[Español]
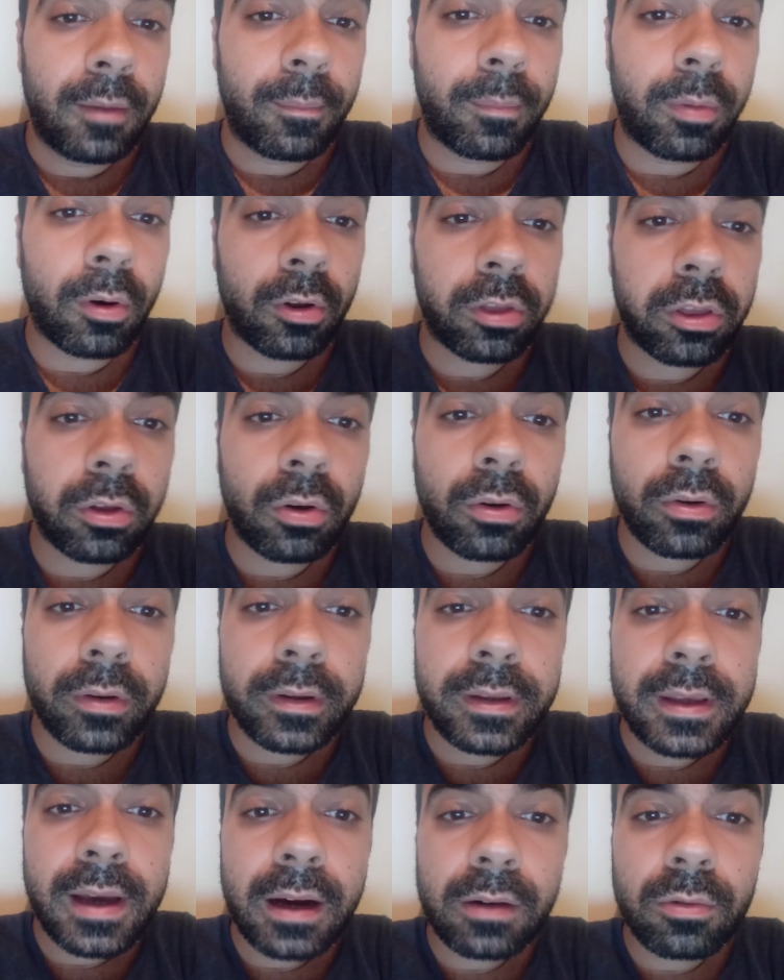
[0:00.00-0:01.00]
Pozo
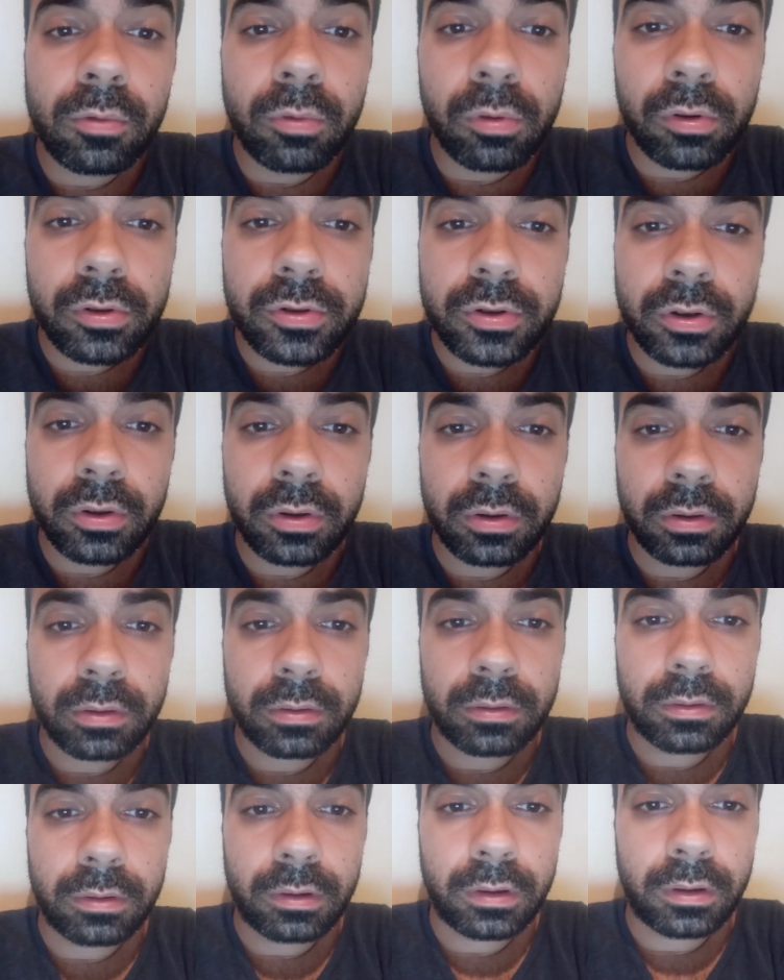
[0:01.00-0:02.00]
ya cursó
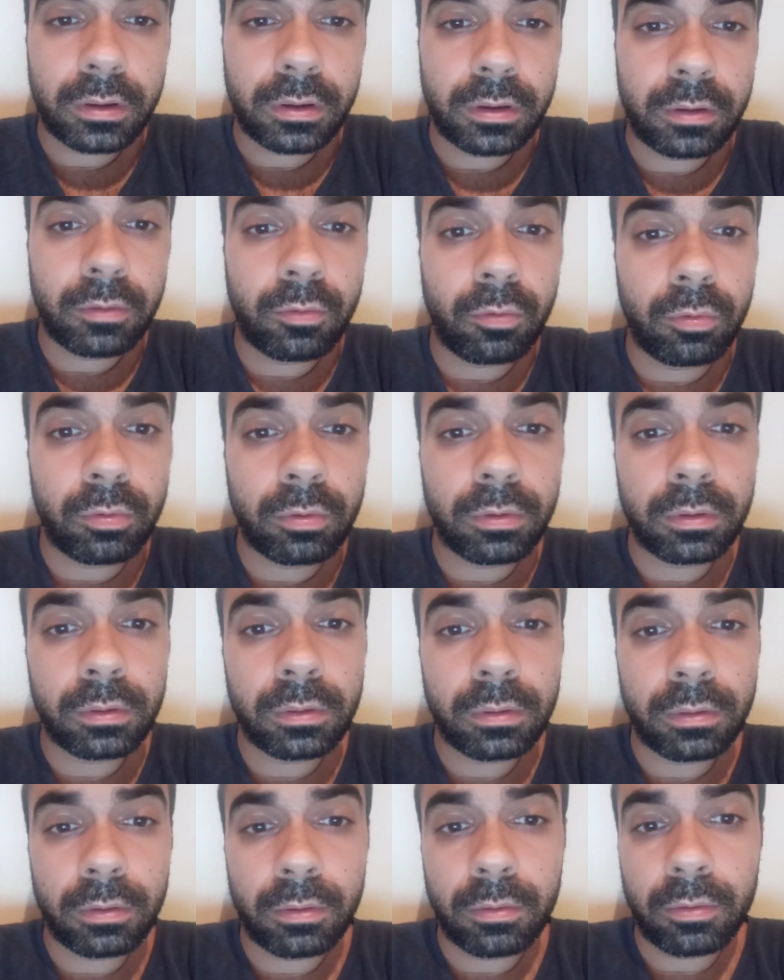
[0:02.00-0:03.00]

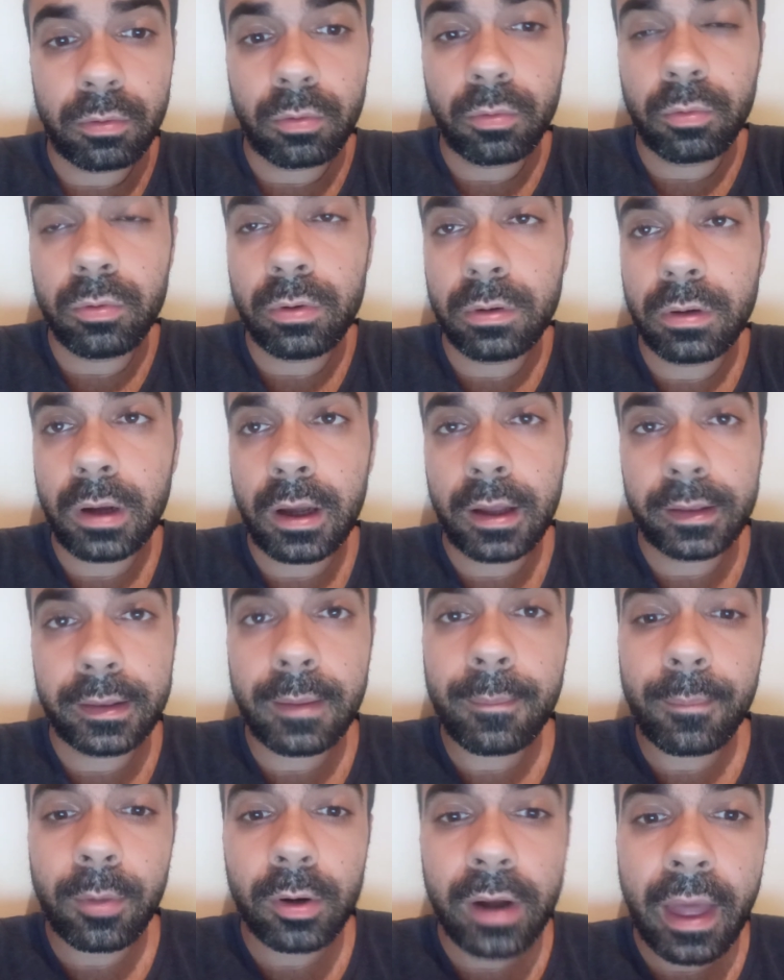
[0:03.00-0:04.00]
eh, una
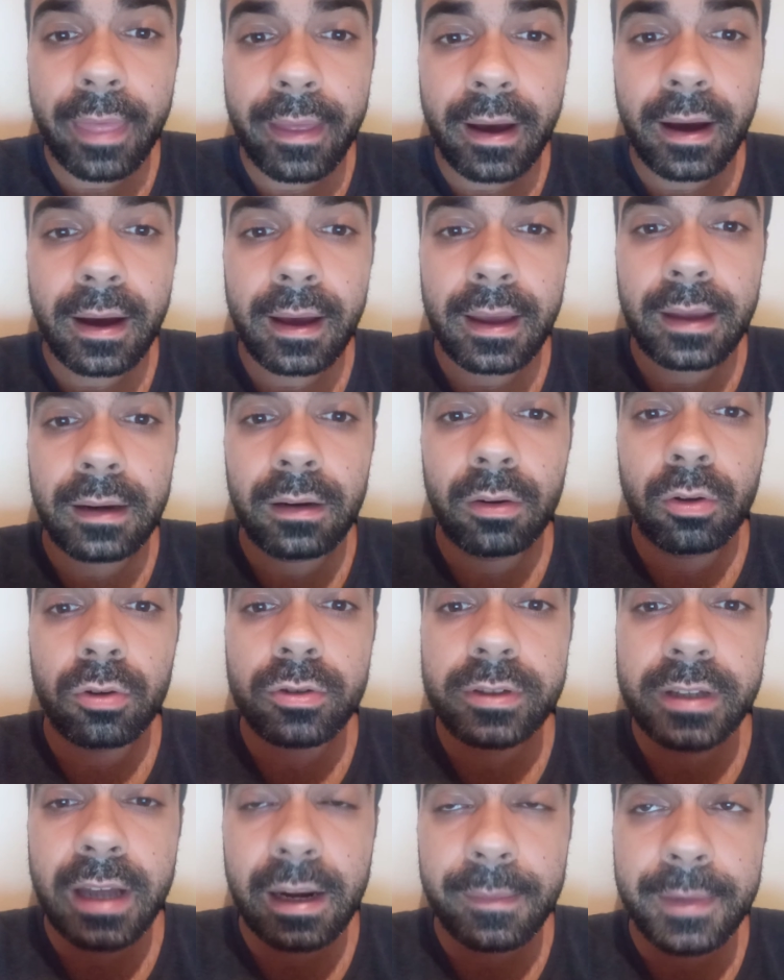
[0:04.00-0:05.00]
temporada en
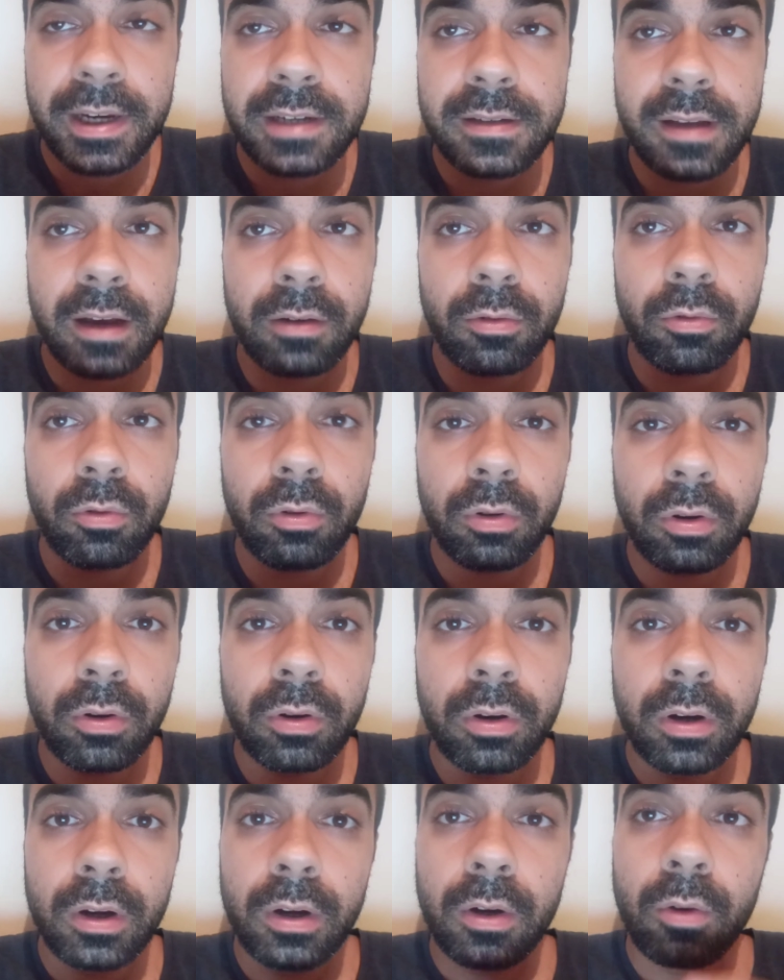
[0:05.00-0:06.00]
los Carmes, ya
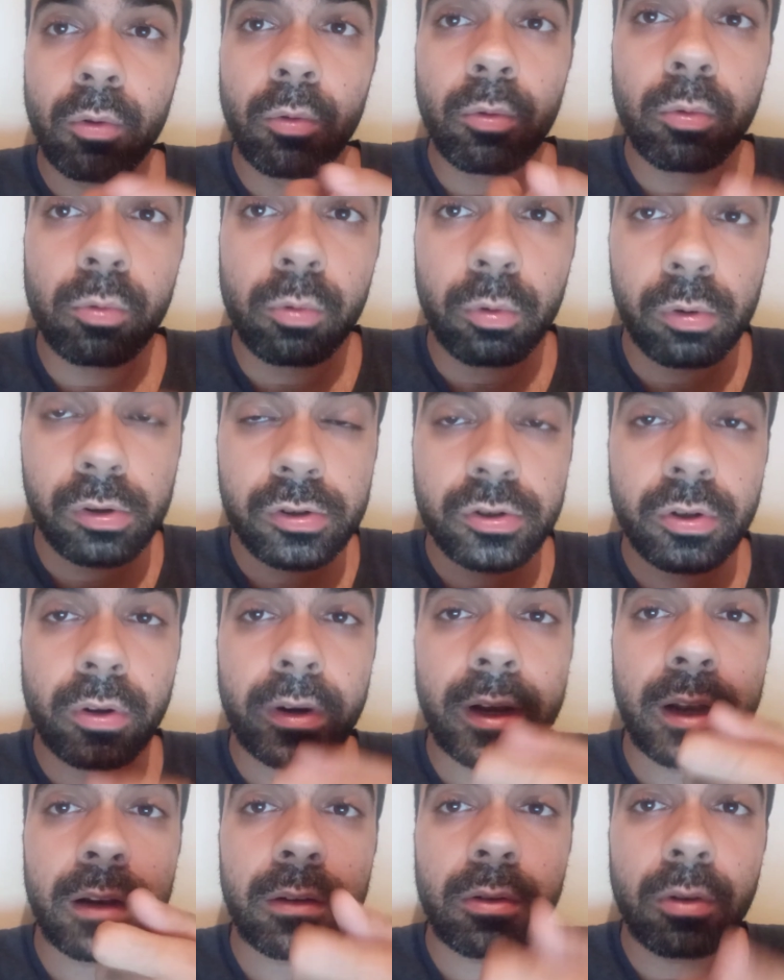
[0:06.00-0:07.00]
jugó un curso
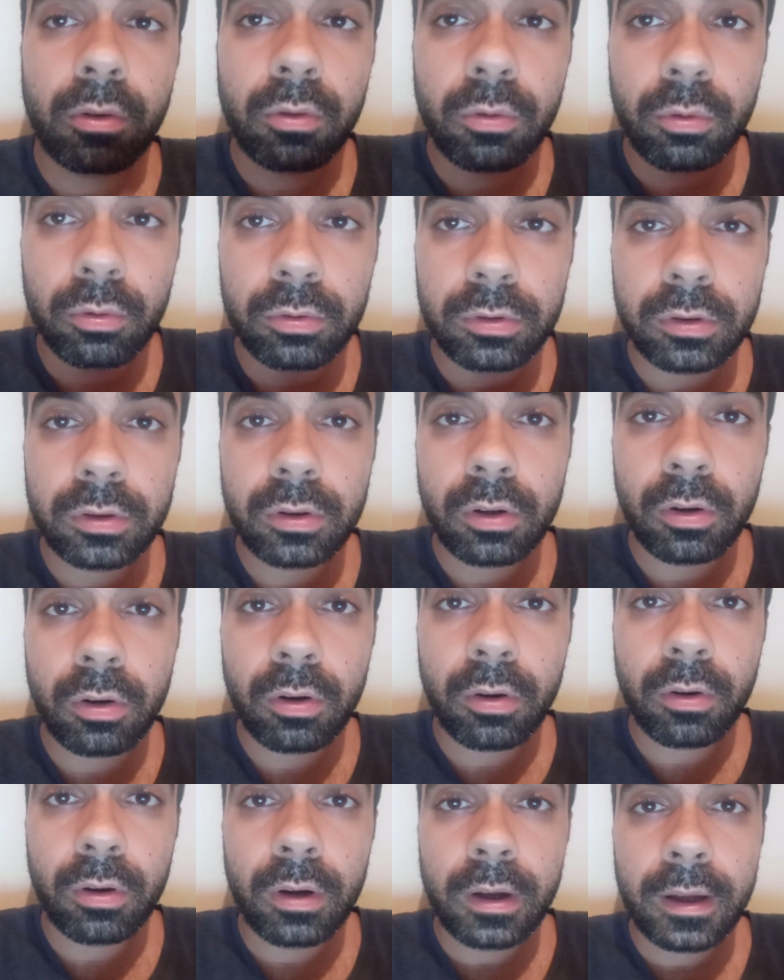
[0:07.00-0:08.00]
en el
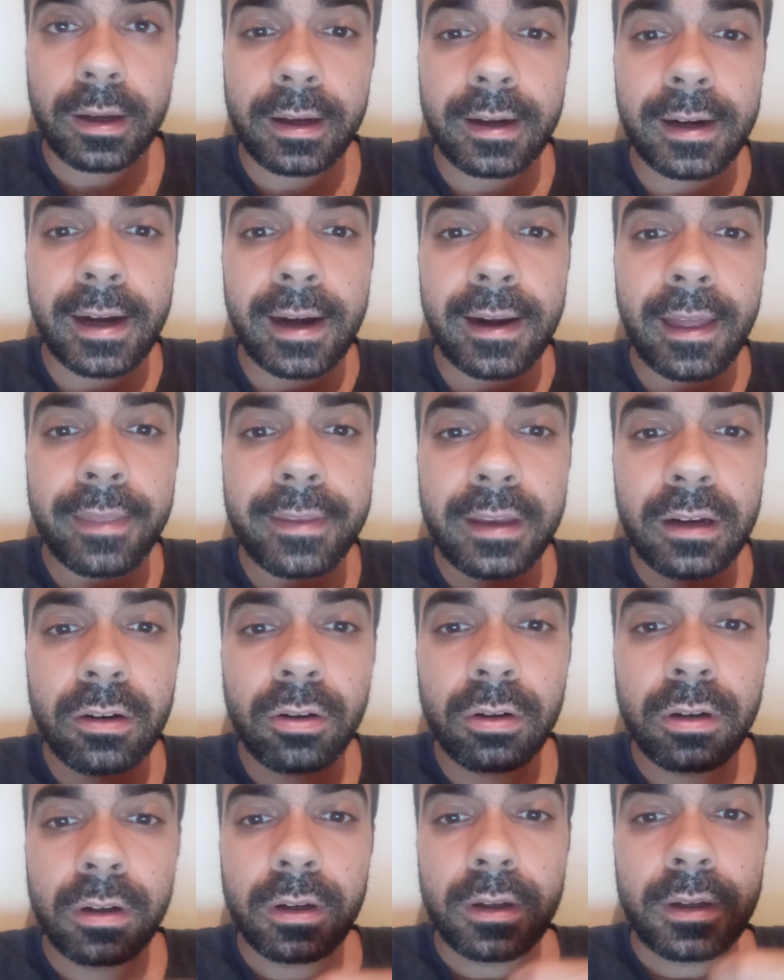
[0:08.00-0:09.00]
conjunto granadino